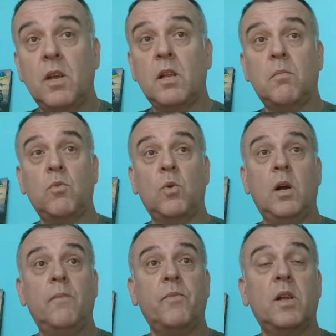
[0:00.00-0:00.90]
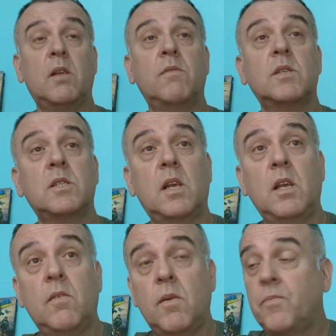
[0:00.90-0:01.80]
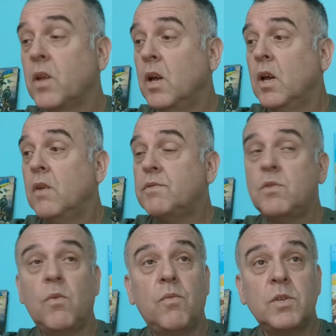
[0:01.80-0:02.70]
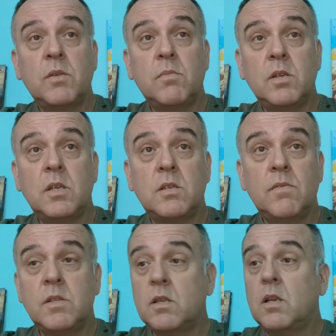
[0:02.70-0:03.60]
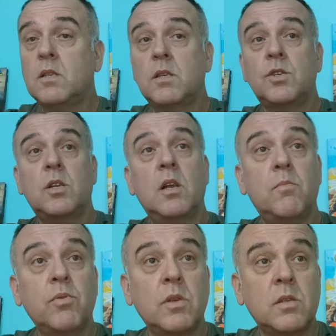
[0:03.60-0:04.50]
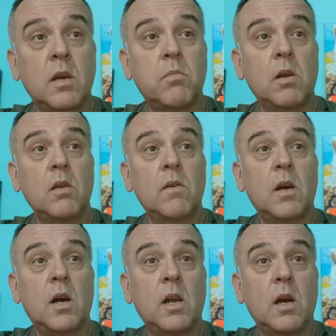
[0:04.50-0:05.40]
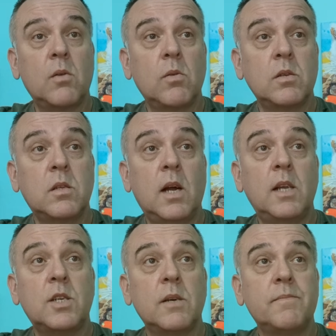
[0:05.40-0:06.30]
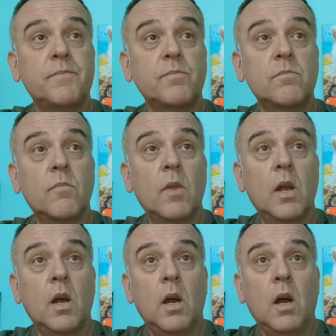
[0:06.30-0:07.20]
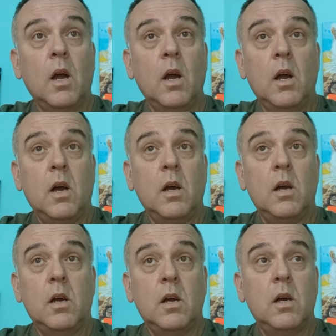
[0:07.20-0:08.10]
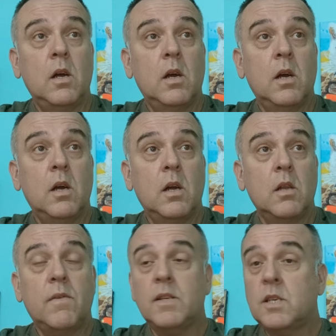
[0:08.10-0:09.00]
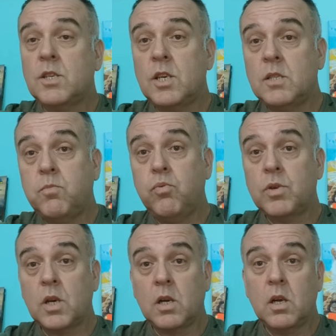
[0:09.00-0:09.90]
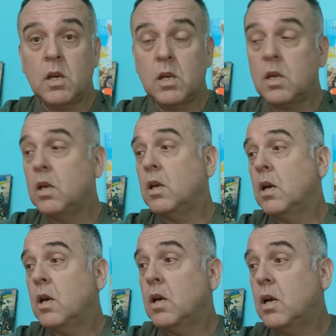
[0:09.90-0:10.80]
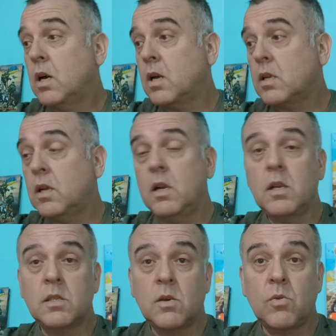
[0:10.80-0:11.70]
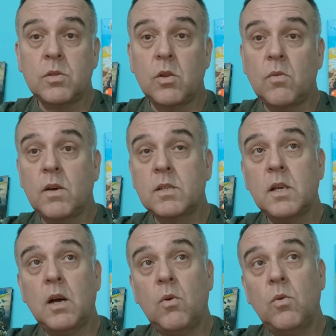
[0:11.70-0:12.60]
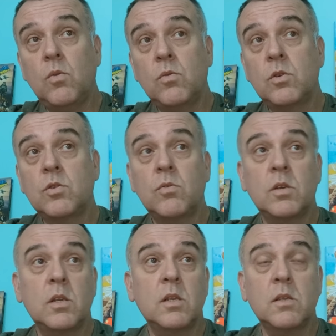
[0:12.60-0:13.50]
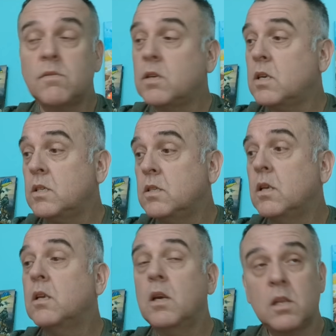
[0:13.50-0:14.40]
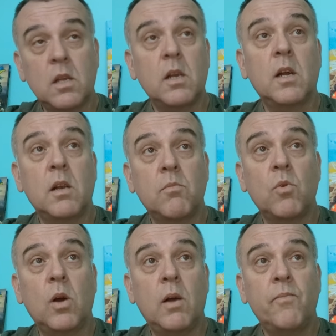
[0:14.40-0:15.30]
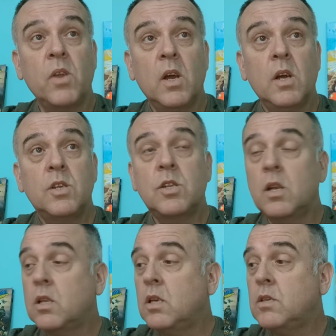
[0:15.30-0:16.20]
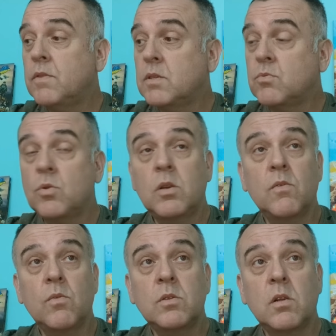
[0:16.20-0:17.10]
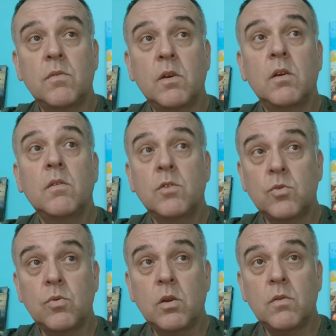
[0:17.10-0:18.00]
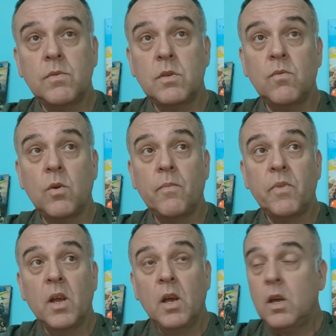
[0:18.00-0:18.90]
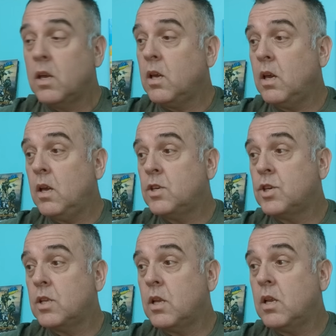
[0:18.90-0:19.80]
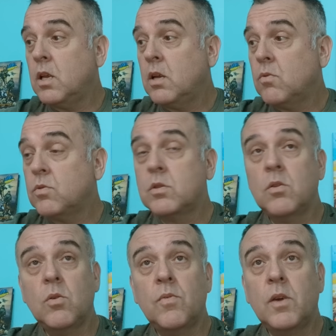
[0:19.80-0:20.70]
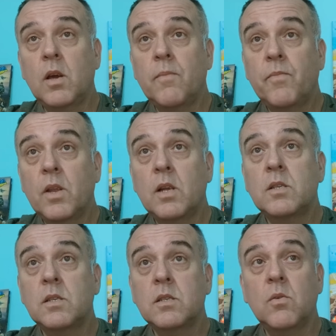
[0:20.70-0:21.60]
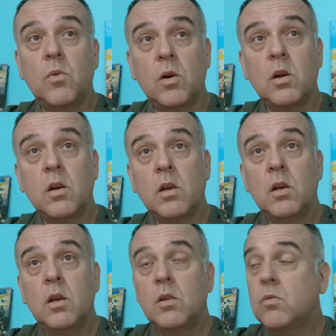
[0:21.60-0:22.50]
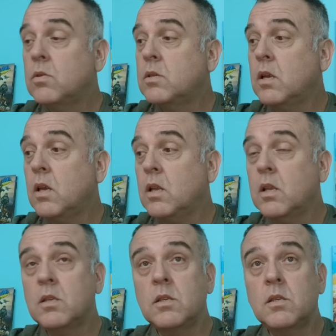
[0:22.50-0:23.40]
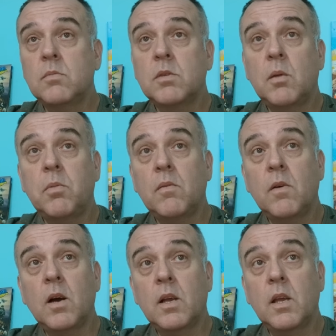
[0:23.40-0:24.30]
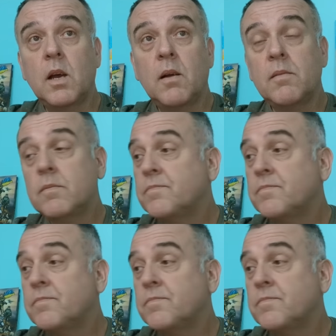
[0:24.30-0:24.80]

это много, это выше среднего. Всего 8234 путинских броневика крякнулось. Дальше. 26 а, пушек и артиллерийских установок САУ уничтожено за вчерашний день. Это реально много. 4892 штуки всего. И 4 установки РСЗО, то есть ракетных систем залпового огня.